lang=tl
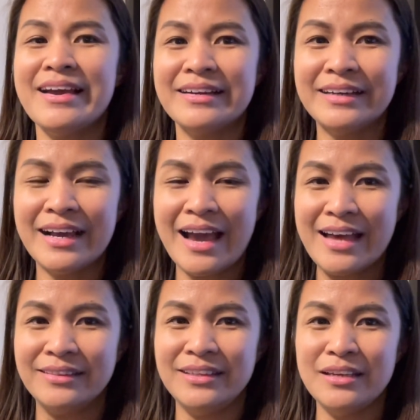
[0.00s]
ng
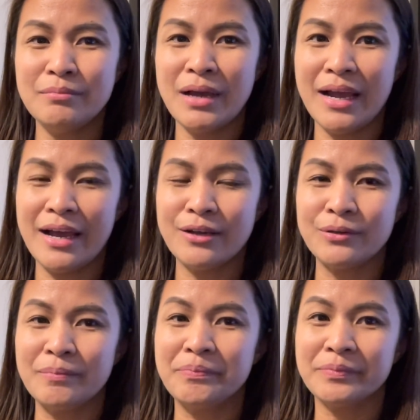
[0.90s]
ating mga
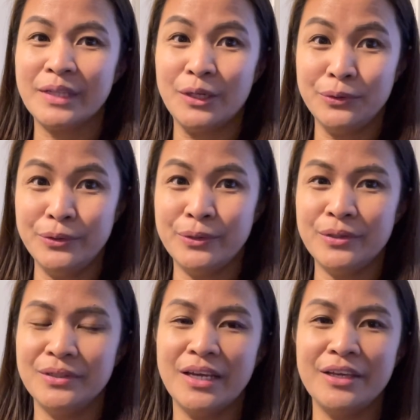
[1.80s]

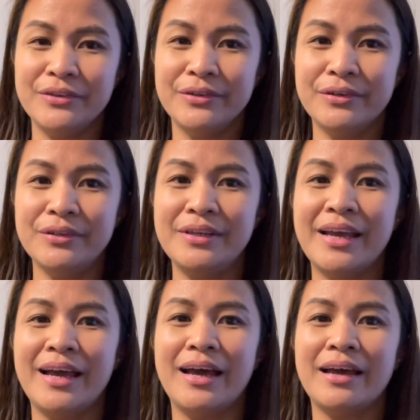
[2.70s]
nanonood ngayon
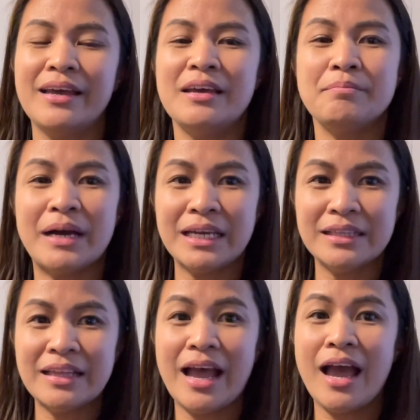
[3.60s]
na
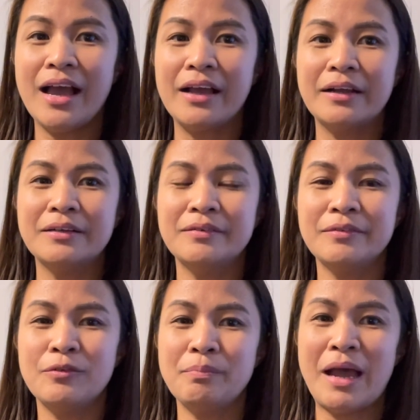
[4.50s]
makita ang
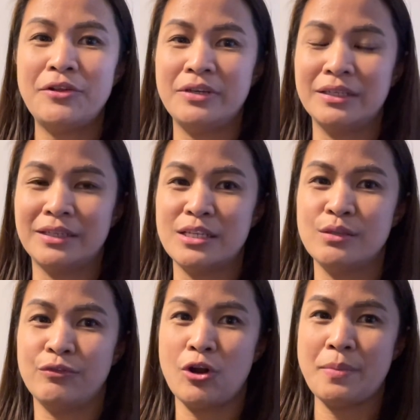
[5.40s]
kung paano
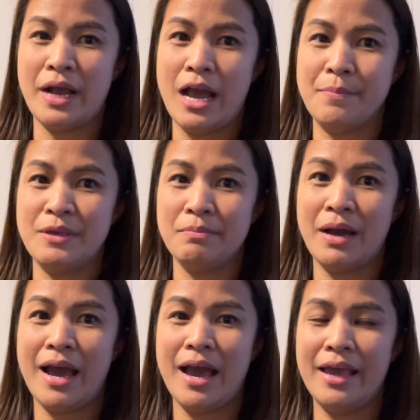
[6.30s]
nag-transform ang aming
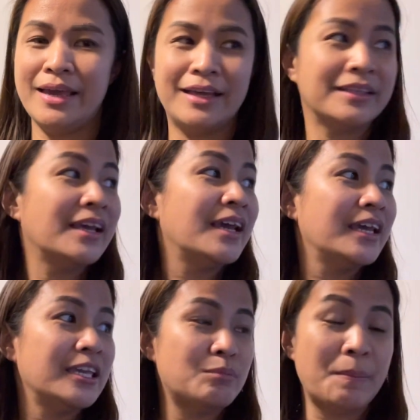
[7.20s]
bahay at
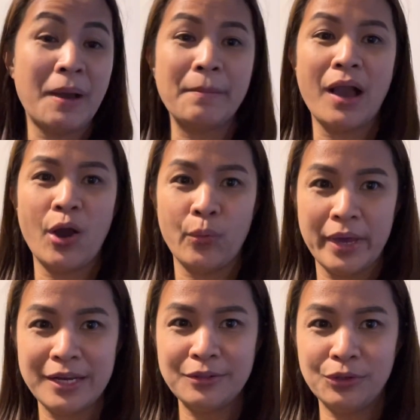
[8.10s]
iba pang mga
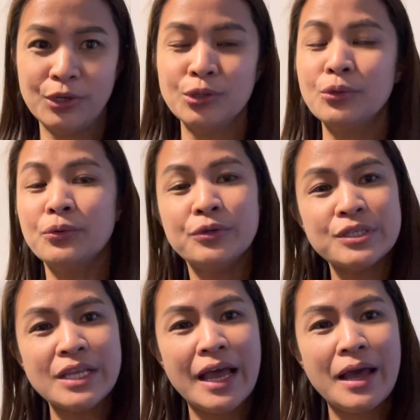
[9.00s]
kwento tungkol
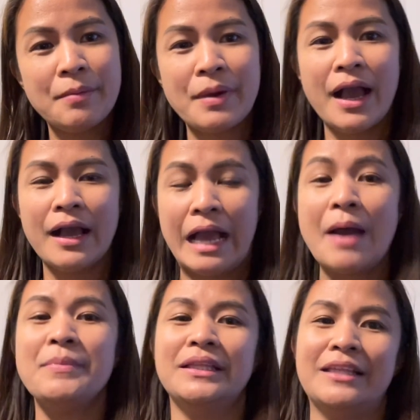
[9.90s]
sa mga
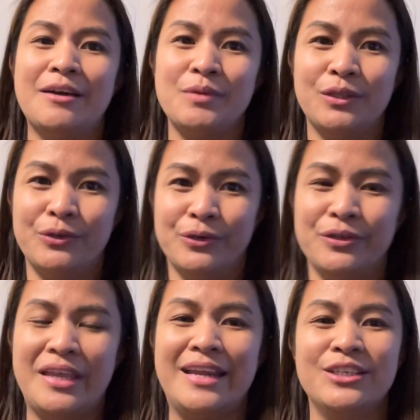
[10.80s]
gamit namin doon.
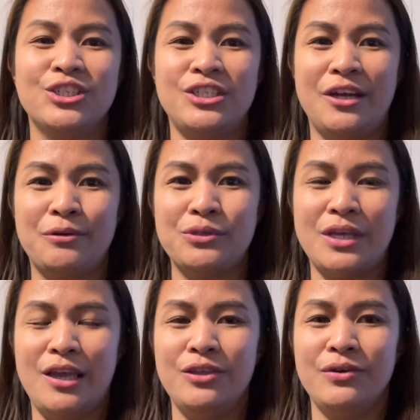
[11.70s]
Wow! I-share ko
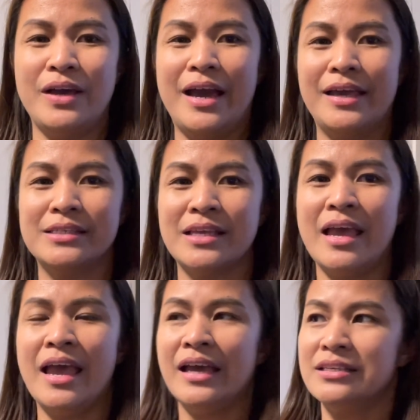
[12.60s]
sa inyo guys.
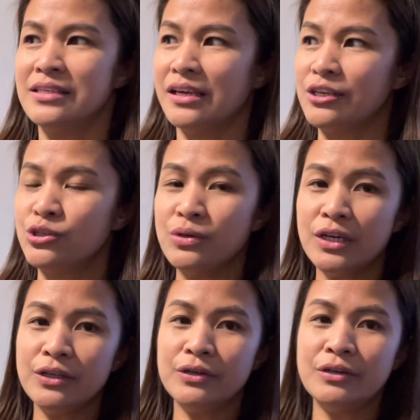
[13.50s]
Sige, so
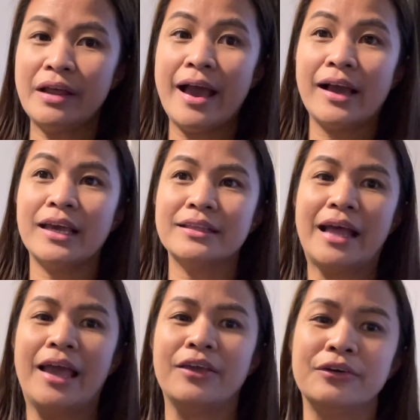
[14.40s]
ngayon, aakyat
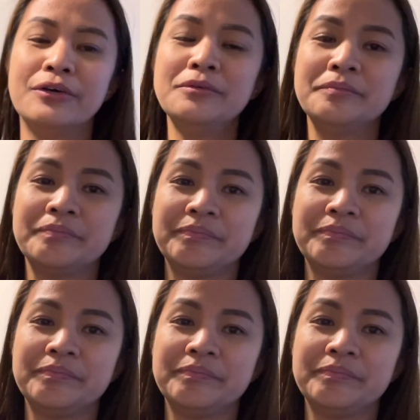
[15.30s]
tayo.